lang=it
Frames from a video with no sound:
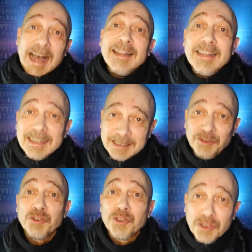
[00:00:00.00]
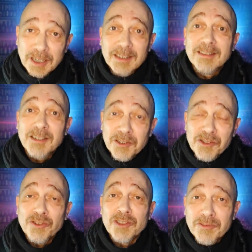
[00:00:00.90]
Andate sotto nella
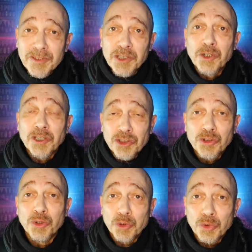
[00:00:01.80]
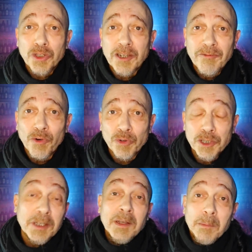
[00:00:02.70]
descrizione del video che ci sono tutte le
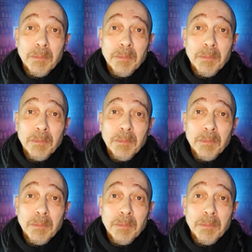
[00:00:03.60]
fonti,